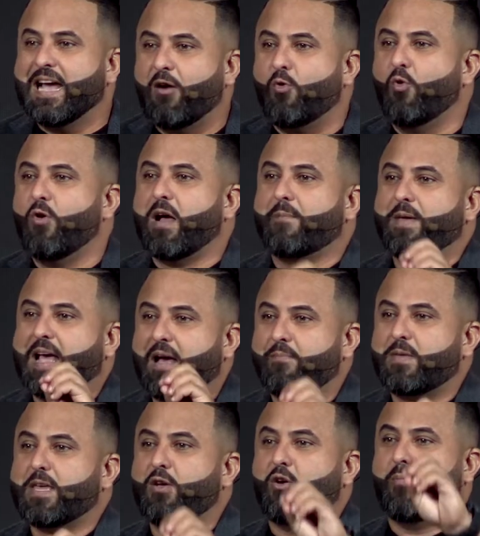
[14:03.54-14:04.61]
aún a mis
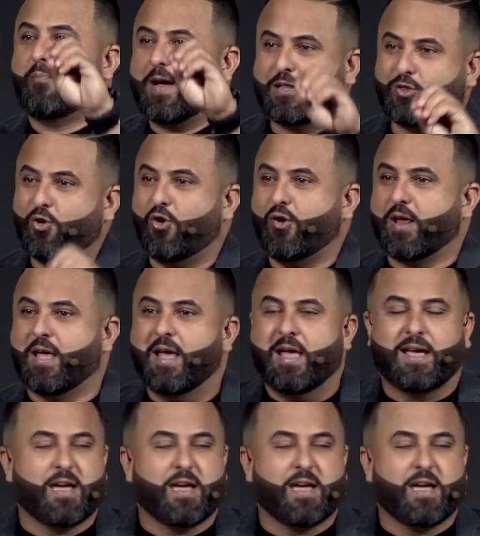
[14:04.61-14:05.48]
amigos pastores